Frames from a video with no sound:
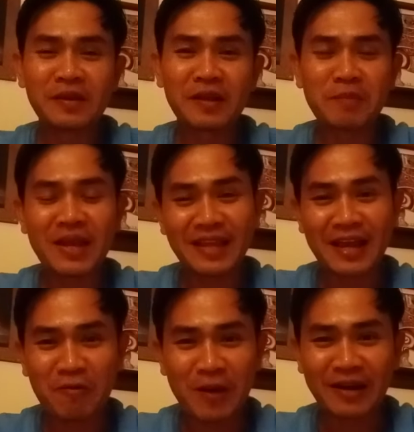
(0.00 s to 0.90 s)
แม้แต่
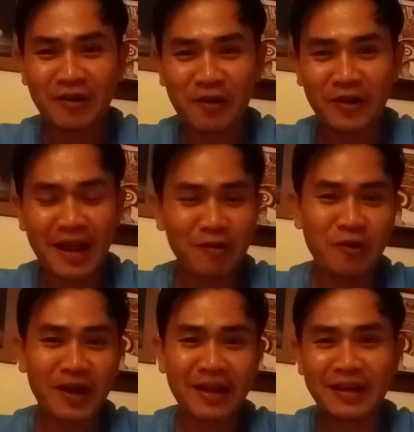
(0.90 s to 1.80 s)
กลางวันก็น่ากลั
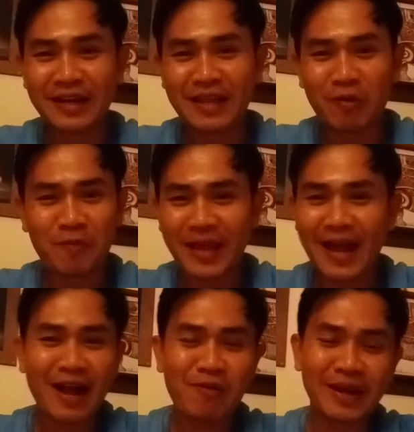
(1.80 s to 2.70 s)
วกลางคืนนี้ผมไม่ก
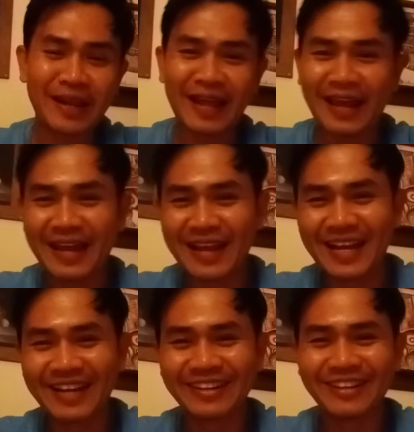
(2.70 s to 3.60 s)
ล้าเข้าไปเลยแหละ
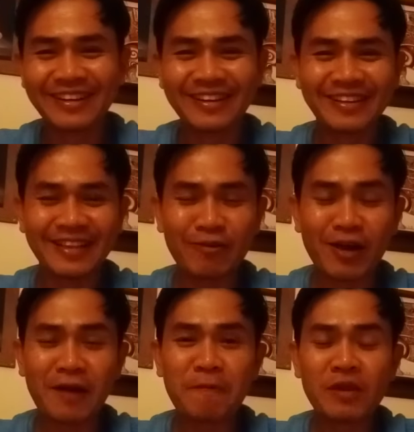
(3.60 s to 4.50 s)
แต่
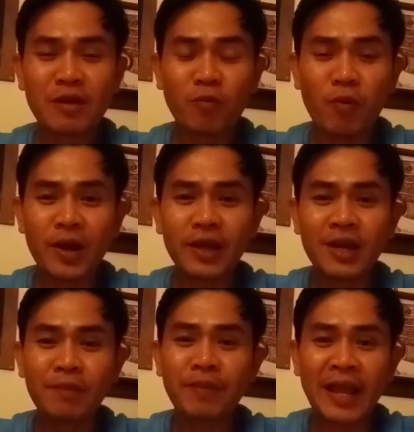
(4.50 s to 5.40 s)
ว่าผมเคย
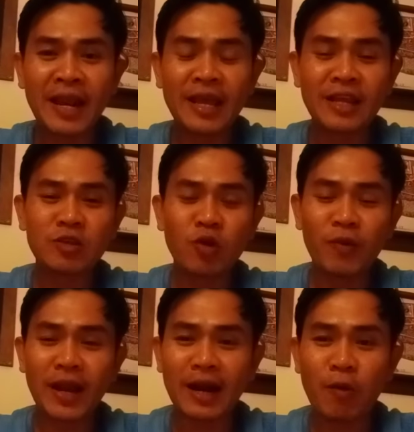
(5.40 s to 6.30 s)
ขึ้นไปในช่วง
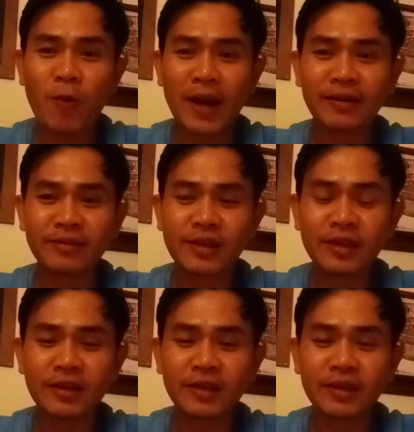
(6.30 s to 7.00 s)
เวลากลางวัน ซึ่ง